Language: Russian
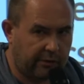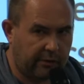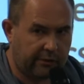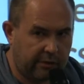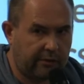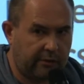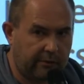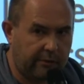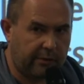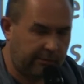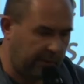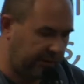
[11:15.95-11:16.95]
так сказать,
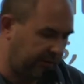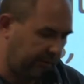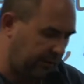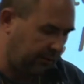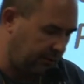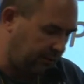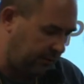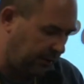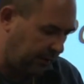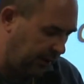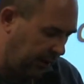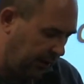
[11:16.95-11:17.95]
с массовой
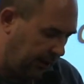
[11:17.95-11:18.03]
культурой